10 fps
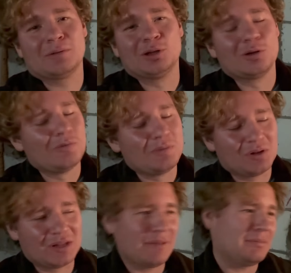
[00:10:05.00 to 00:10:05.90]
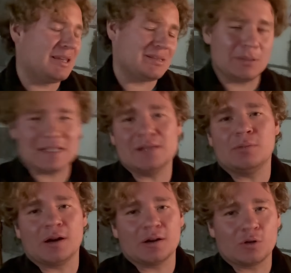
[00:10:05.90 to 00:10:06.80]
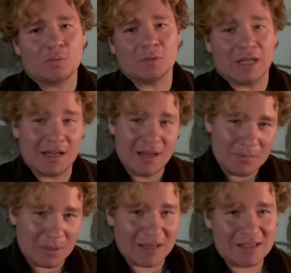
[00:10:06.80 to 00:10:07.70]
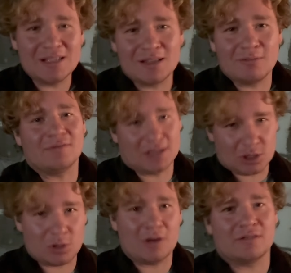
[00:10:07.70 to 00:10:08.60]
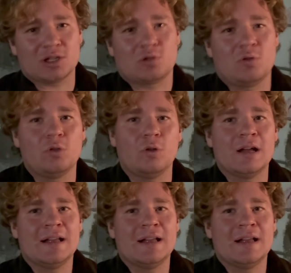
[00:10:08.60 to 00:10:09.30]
кто купил кепки, спасибо огромное. Приходите в нашу авиашколу.